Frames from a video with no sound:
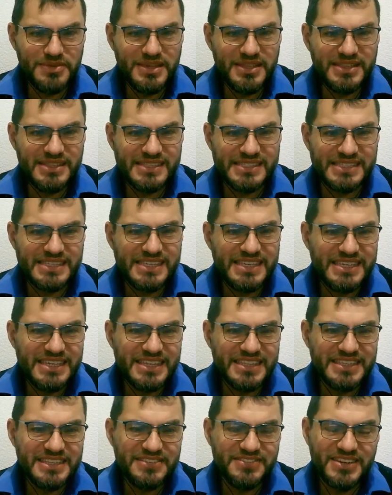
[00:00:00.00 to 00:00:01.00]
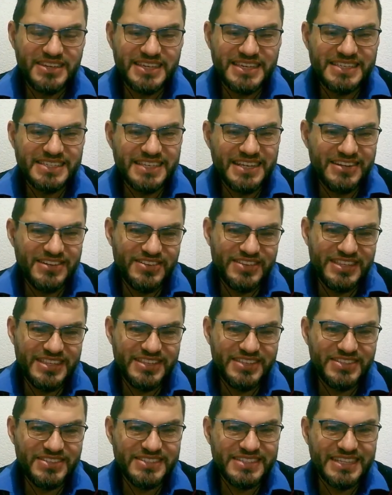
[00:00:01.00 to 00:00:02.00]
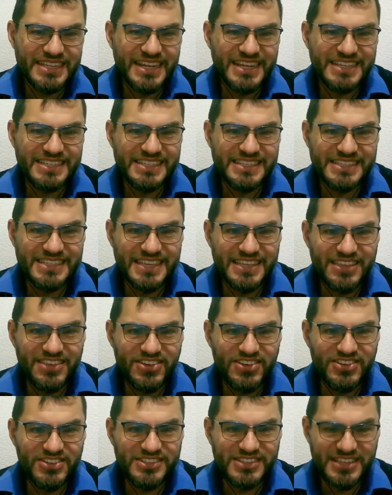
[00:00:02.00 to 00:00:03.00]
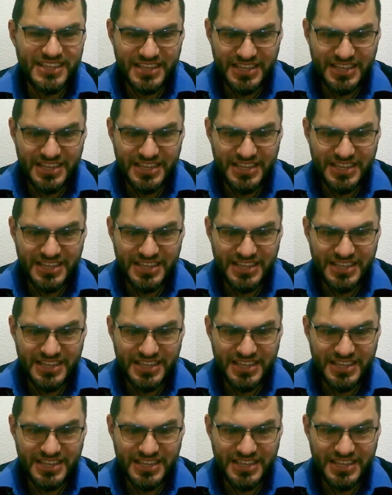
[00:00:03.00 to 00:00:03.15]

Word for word: Sí, ya tengo aquí saluditos, gracias a Dios.